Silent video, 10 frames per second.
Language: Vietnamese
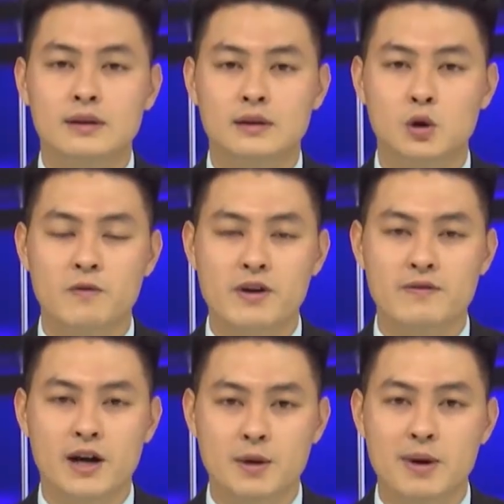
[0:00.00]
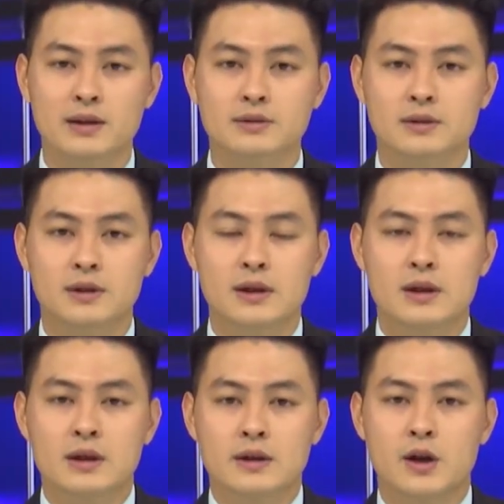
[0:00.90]
Thưa quý vị và các bạn,
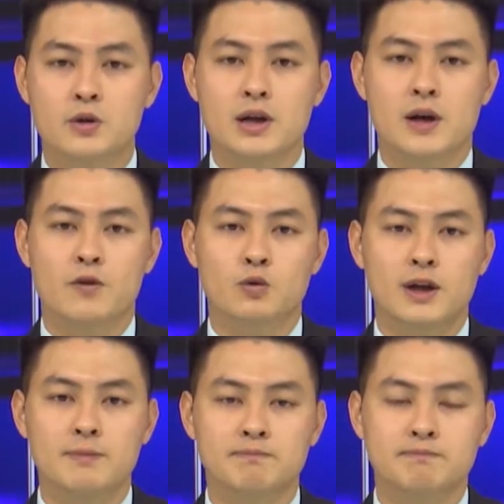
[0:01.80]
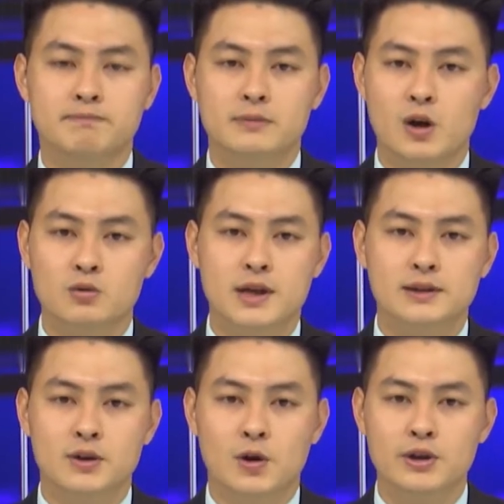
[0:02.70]
nếu như ở vùng thấp, nông
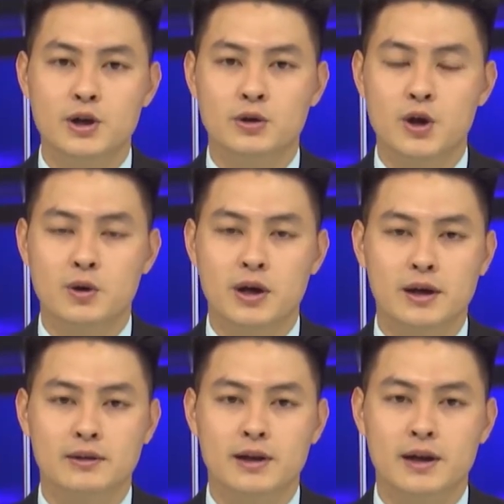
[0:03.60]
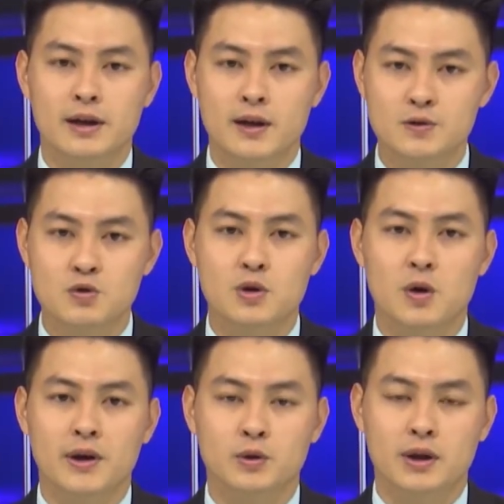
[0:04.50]
dân có nhiều điều kiện để ứng dụng khoa
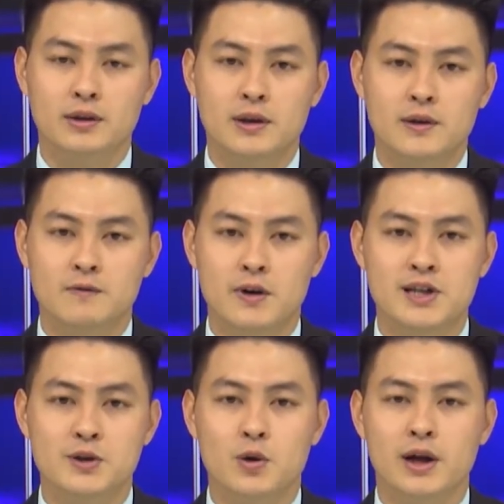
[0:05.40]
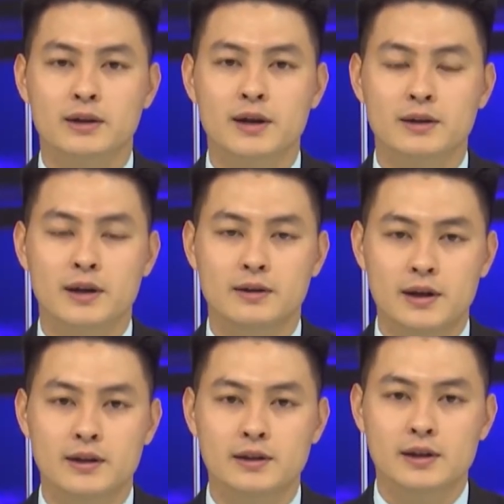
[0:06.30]
học kỹ thuật với trình độ canh tác tiên
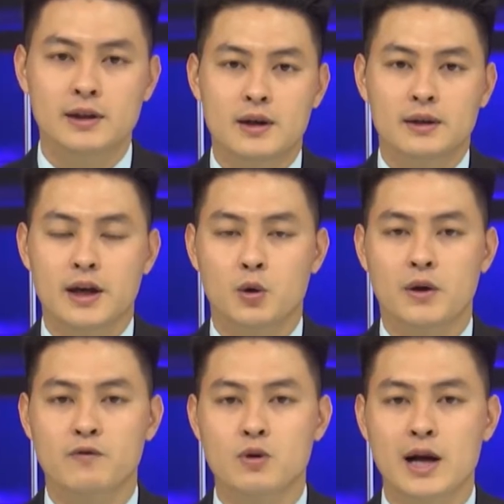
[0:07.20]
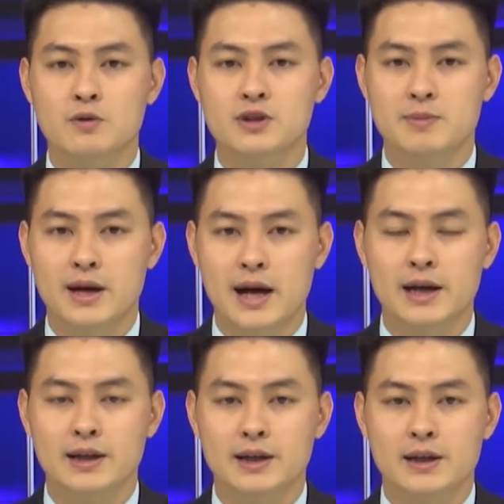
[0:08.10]
tiến tiểu huyện vùng cao
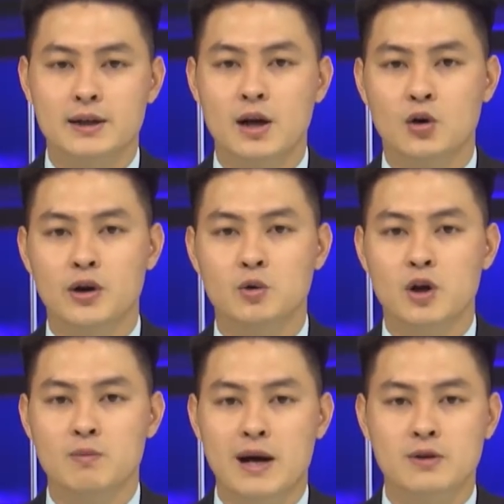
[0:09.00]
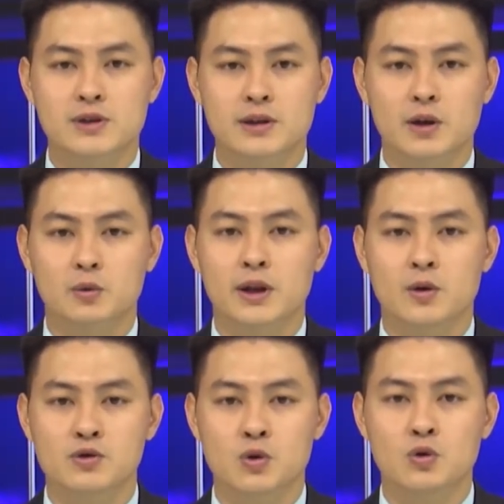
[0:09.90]
Simacai, nơi có đông đồng bào dân tộc
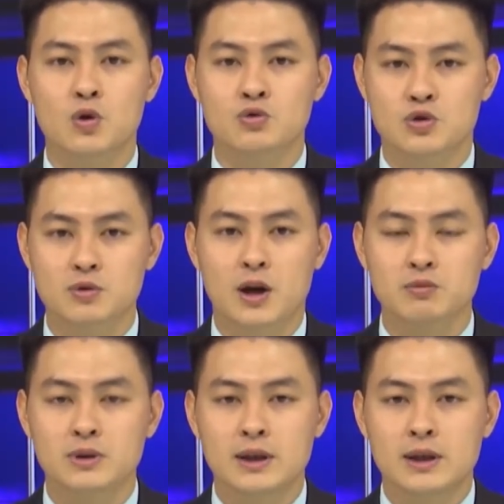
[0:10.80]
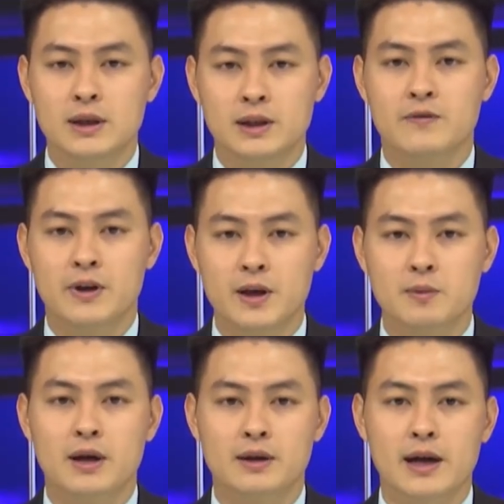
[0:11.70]
thiểu số cùng chung sống, thì việc tiếp
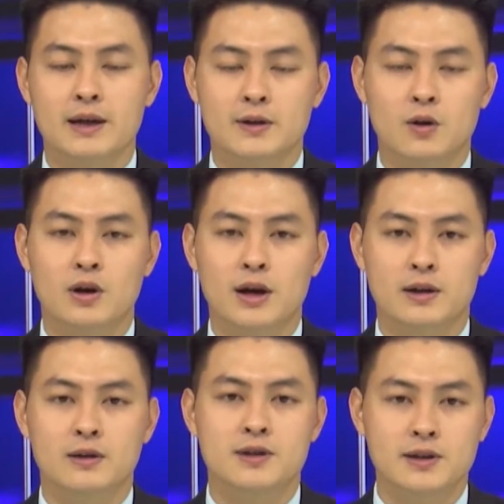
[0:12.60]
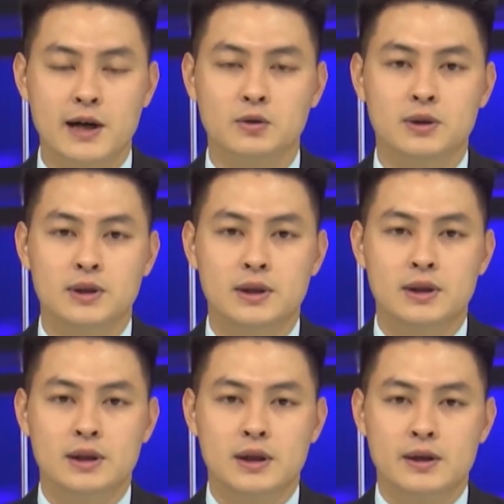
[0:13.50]
cận này khó khăn hơn rất nhiều.
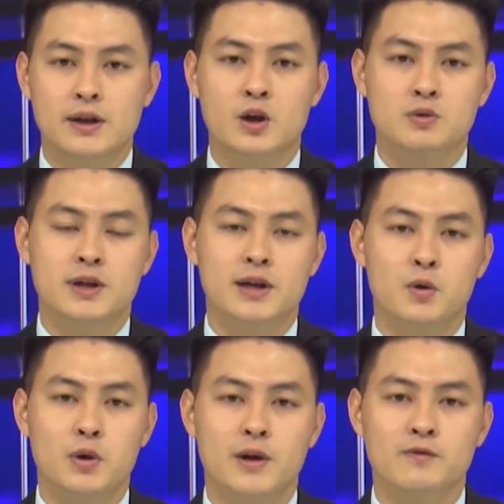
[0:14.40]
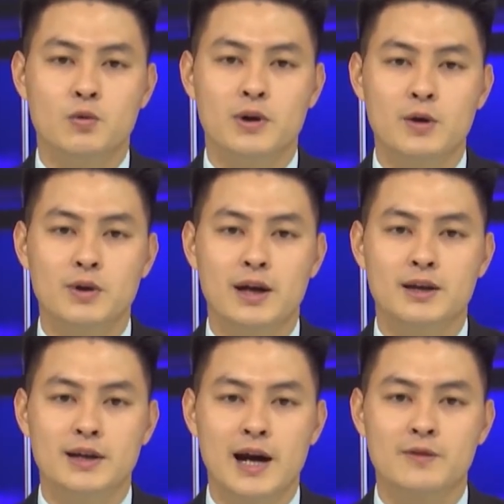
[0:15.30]
Nhưng nông dân ở huyện vùng cao này
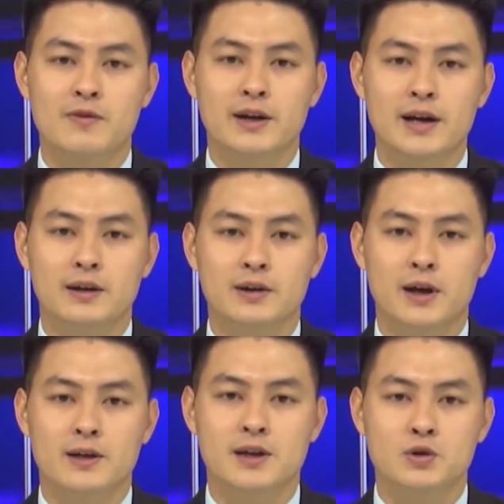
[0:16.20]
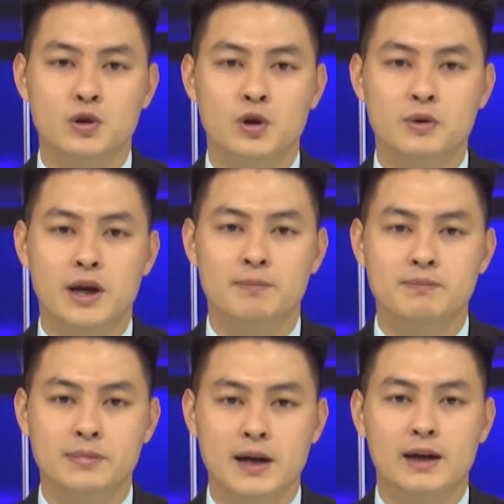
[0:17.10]
đã và đang thực hiện sản xuất nông nghiệp
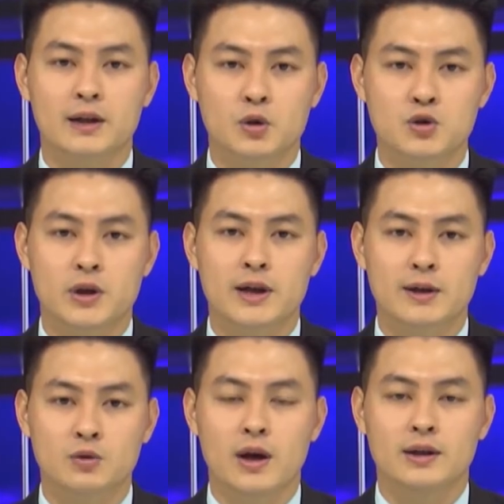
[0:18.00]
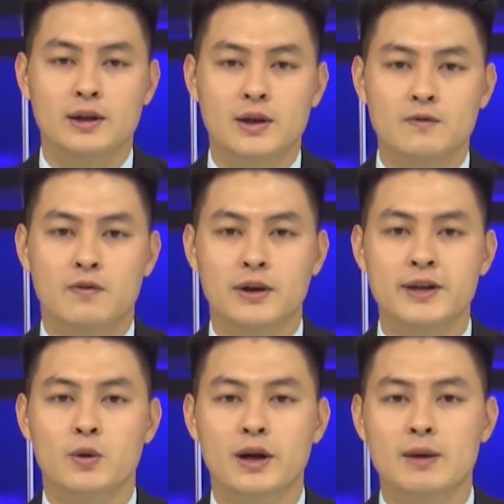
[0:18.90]
đạt các tiêu chuẩn an toàn với
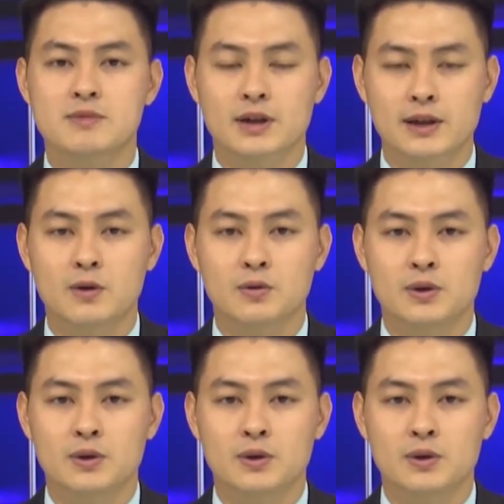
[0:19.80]
nhiều cây làm sáng tạo.